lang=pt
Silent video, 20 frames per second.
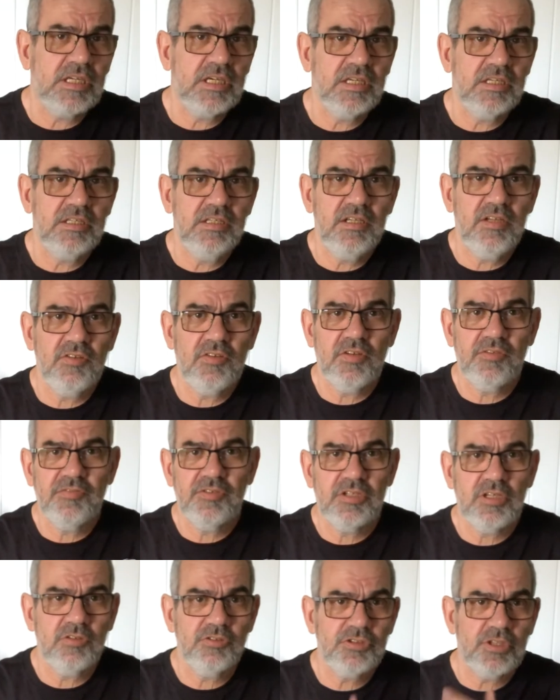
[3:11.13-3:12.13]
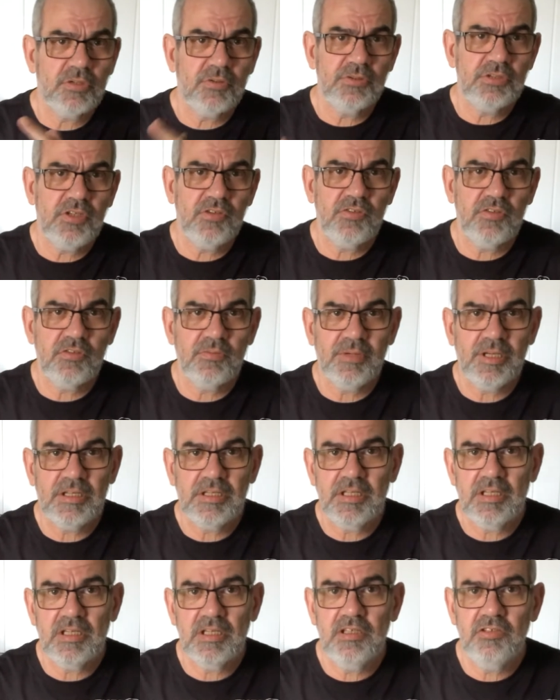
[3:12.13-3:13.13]
a criança, afinal está acontecendo uma
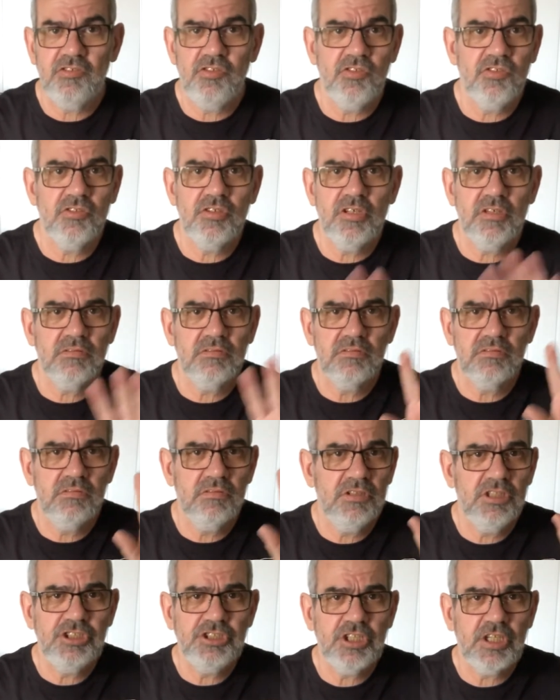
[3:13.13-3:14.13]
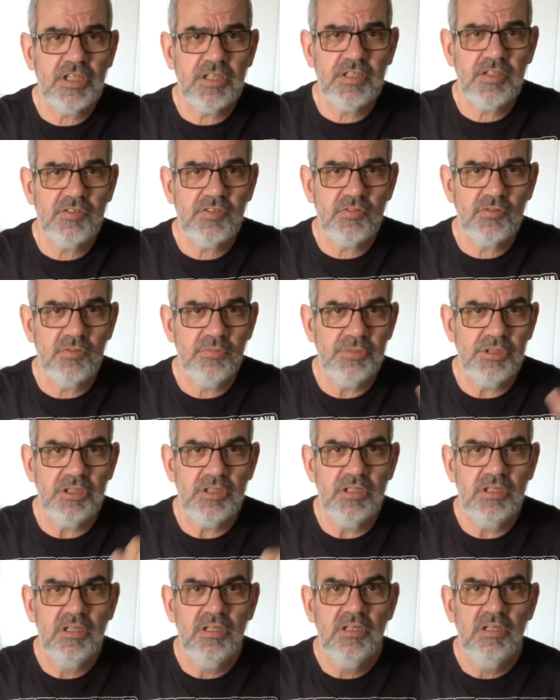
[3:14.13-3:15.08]
guerra. Ele diz não, deixa a criança dormir.